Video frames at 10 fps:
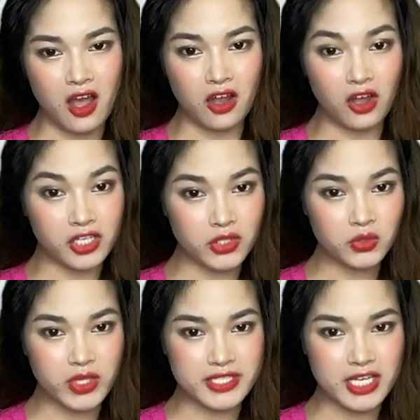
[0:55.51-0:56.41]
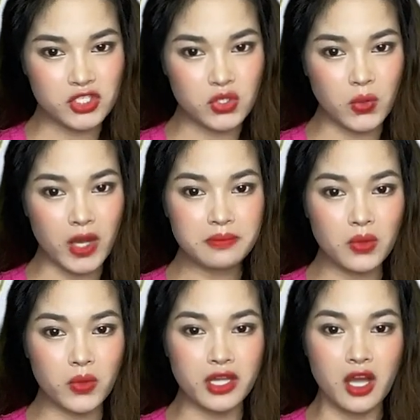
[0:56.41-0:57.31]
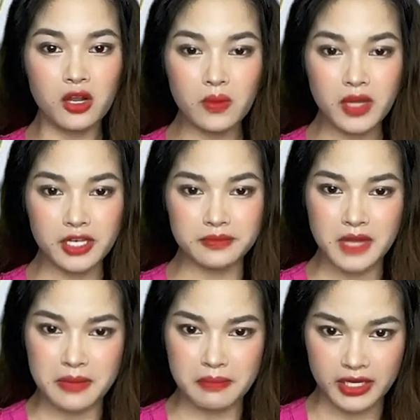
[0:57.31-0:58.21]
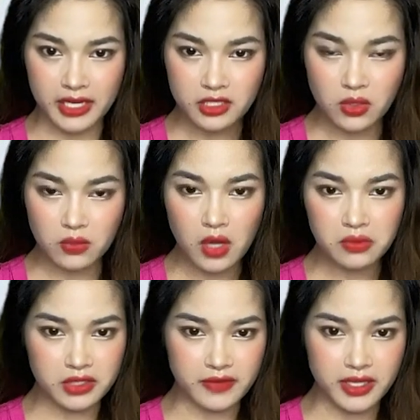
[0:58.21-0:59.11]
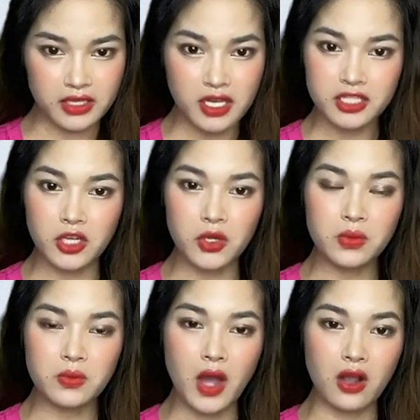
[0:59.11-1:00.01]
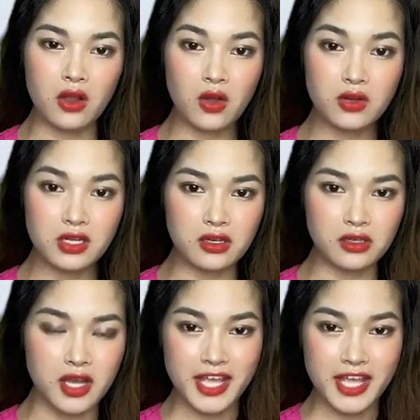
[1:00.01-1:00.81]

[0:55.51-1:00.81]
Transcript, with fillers: Còn nếu tuổi gia chủ ất mùi, không hợp mà đất cũng không được vận thì hung họa khôn lường,